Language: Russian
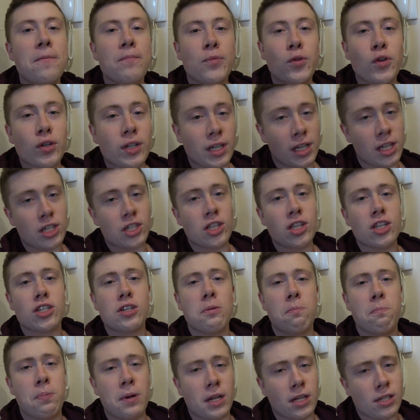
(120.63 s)
Ну и, конечно
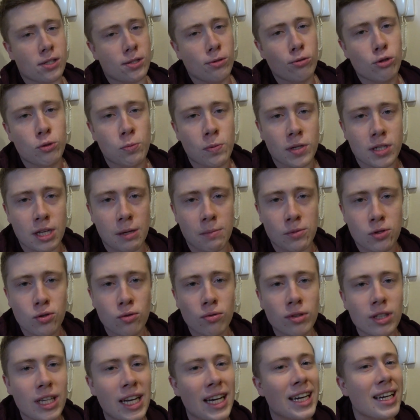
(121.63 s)
же, пресс-служба
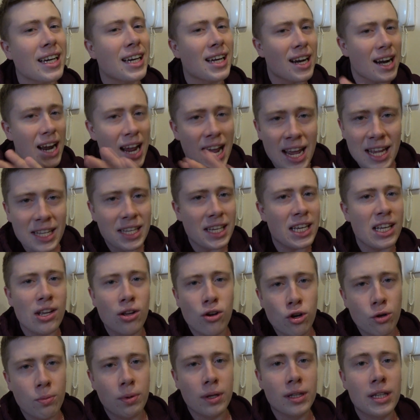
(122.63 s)
Samsung крайне не
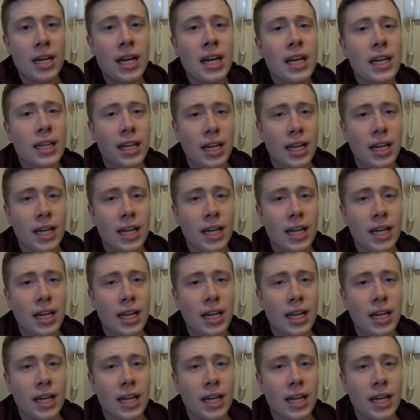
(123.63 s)
любит,